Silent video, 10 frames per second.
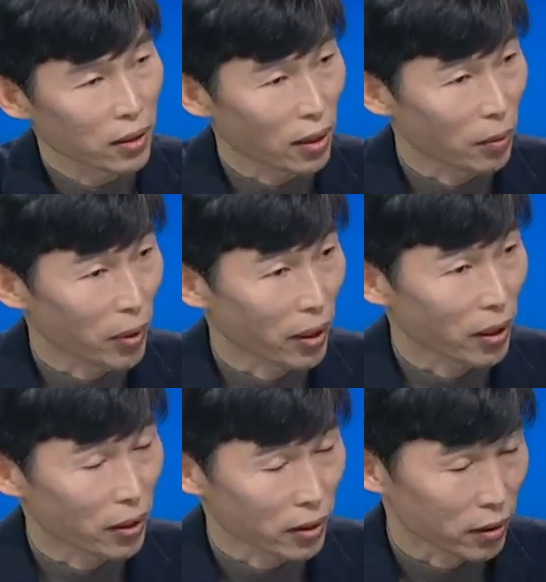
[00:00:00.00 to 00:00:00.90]

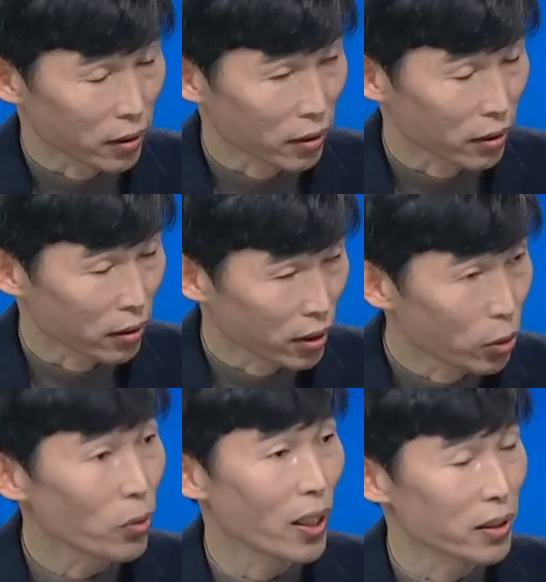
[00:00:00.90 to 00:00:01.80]
그다음에 그
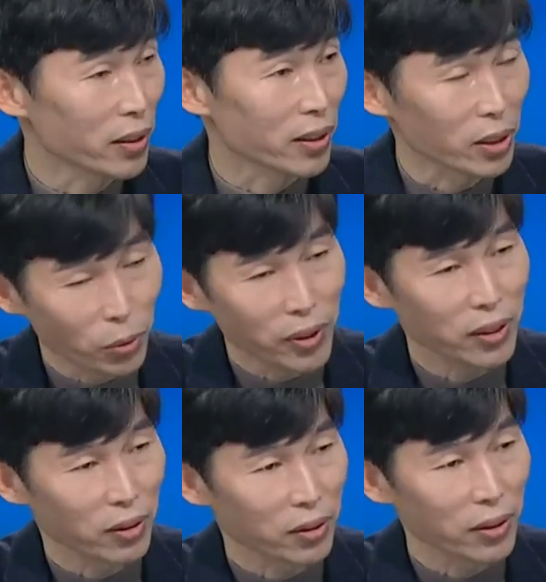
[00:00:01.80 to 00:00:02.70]
신용카드를 쓰고
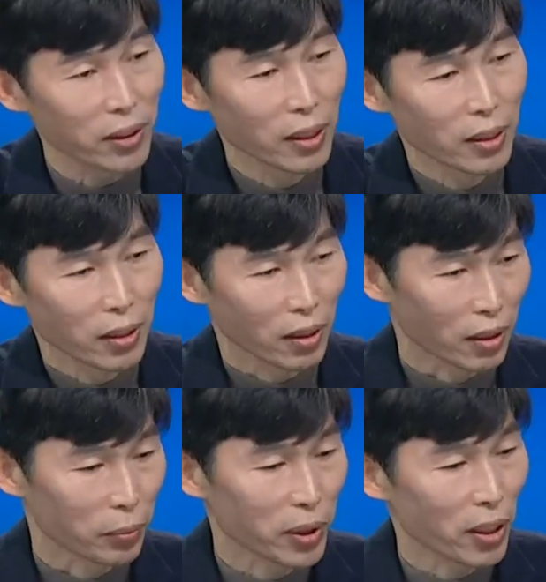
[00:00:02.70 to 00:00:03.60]
있는 것을
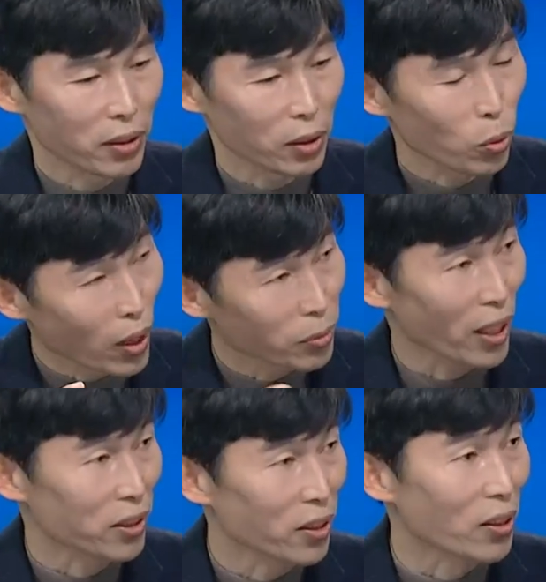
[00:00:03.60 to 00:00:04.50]
어, 빅데이터를 통합을
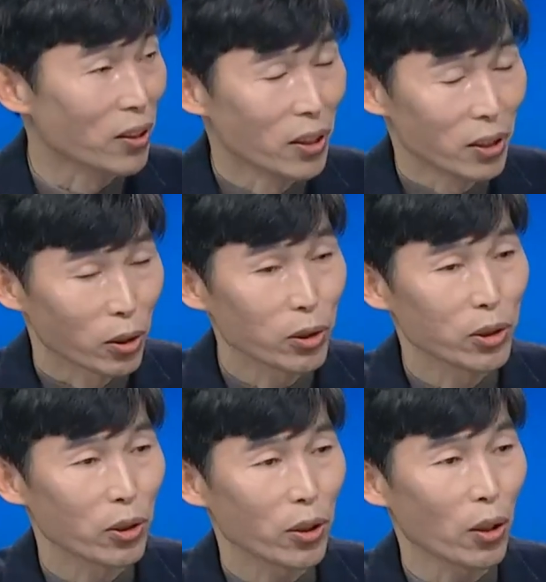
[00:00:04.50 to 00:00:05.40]
해서 그
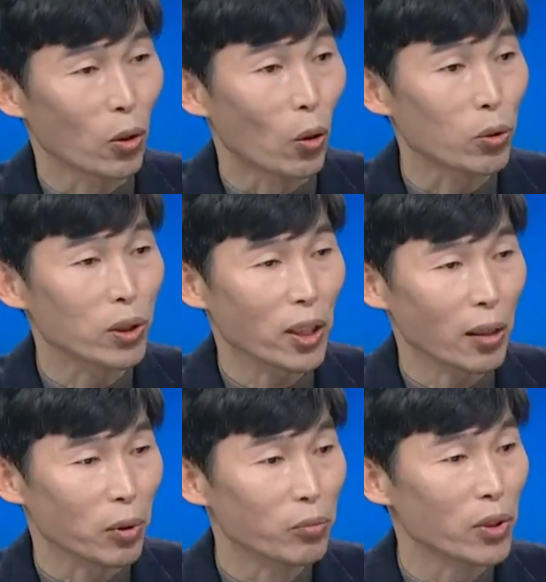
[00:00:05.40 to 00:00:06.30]
지역에 어떤
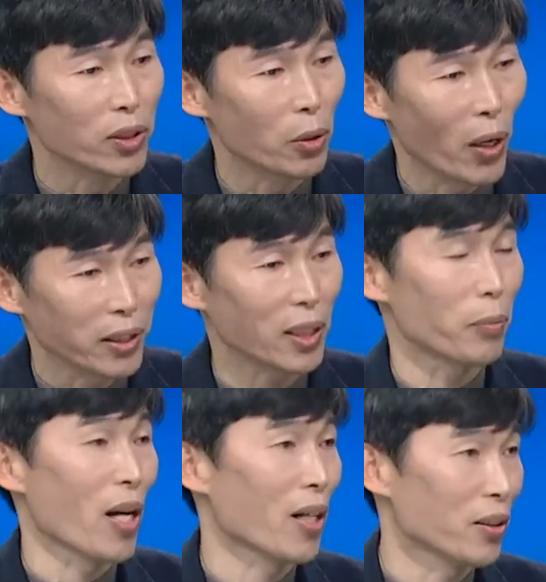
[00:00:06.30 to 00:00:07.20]
사람이 머무는지를 확실하게
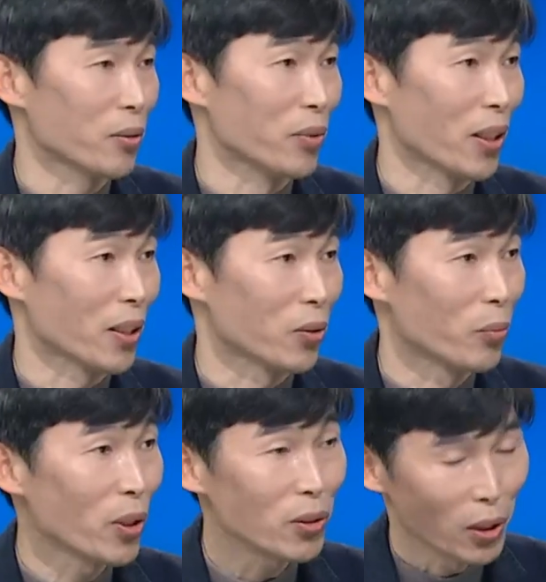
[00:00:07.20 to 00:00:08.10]
파악하는 겁니다.
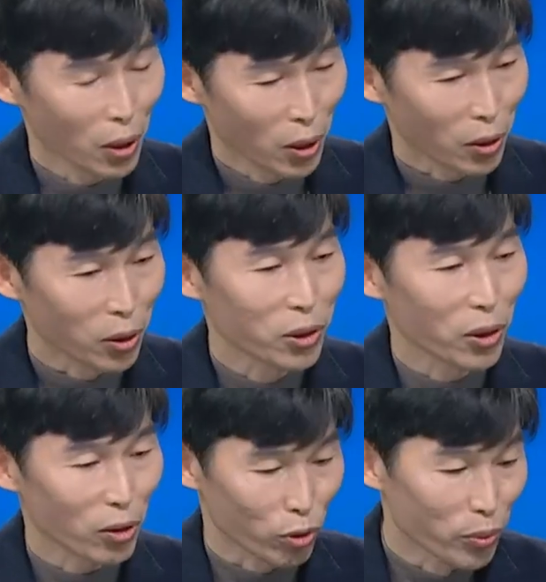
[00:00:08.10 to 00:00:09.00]
그러면 그
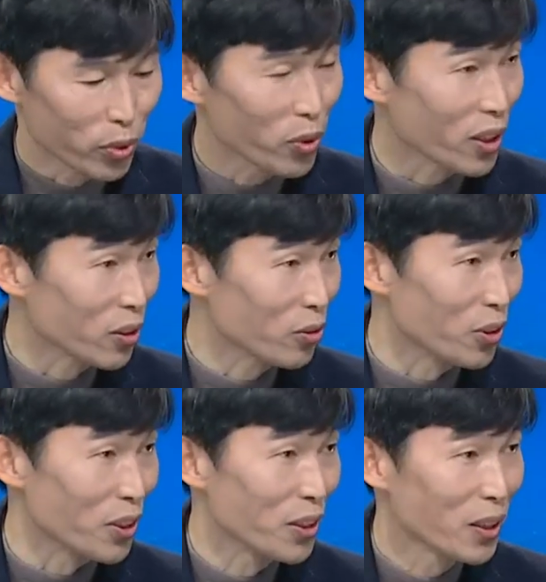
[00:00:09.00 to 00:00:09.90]
지역의 주민으로
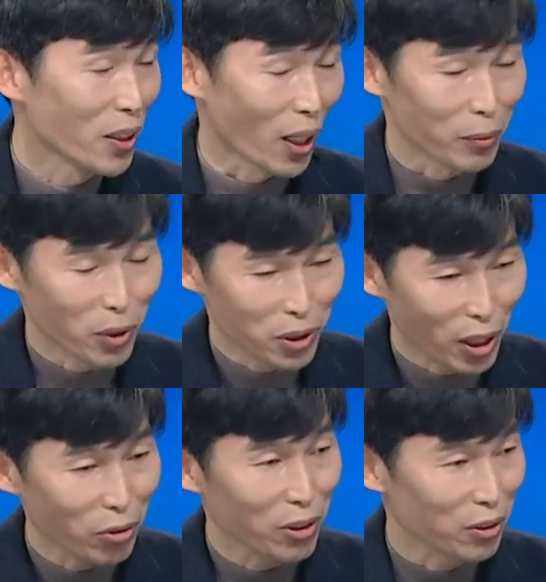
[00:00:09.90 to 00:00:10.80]
인구든 아니면
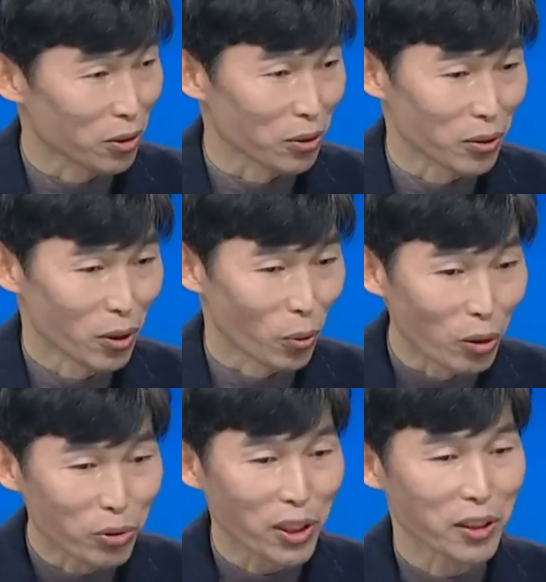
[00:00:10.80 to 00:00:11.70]
체류 인구든
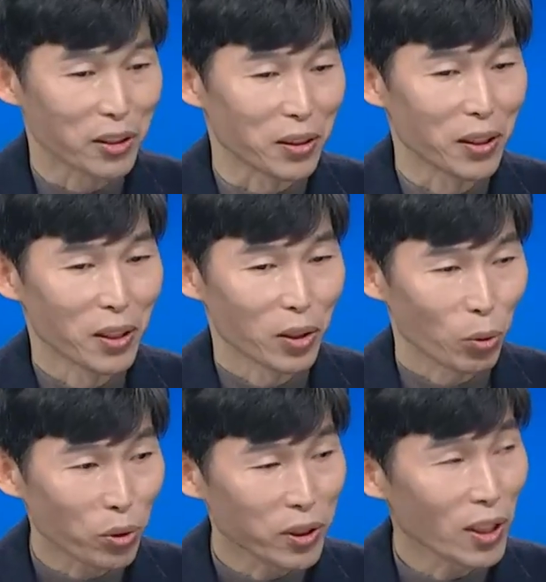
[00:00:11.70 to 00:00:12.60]
외국인이든
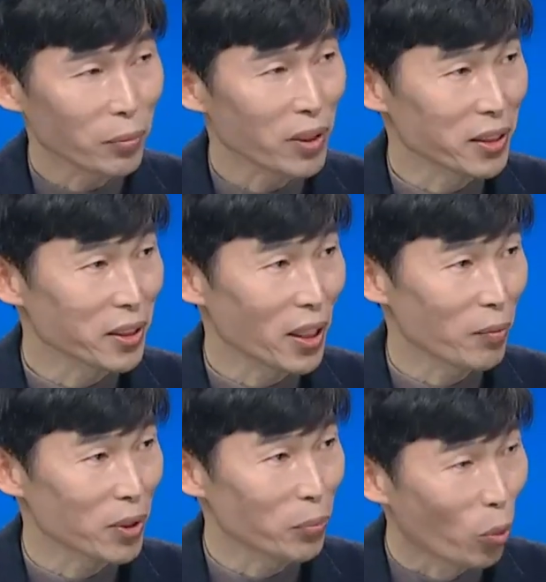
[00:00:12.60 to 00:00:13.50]
통신 장비를 쓰는
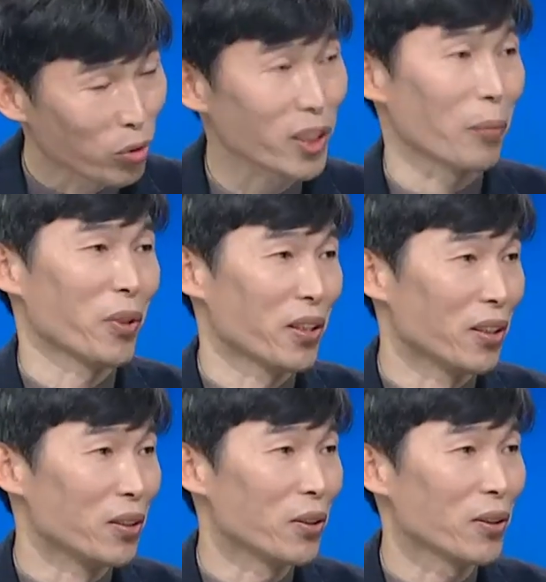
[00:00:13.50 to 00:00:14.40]
사람들은 모두 다 잡히게
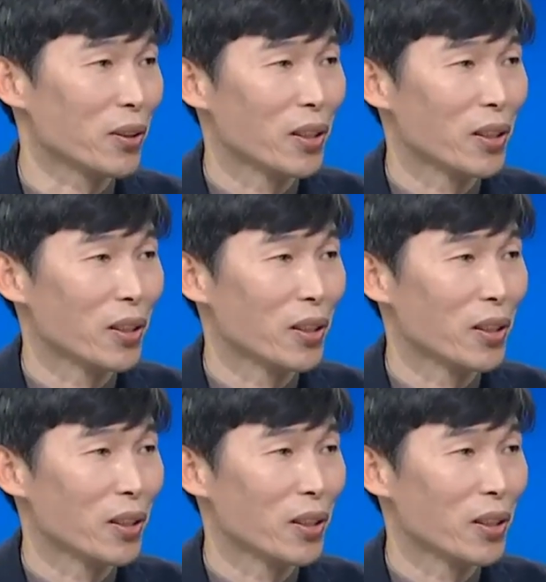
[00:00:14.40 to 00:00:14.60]
되거든요.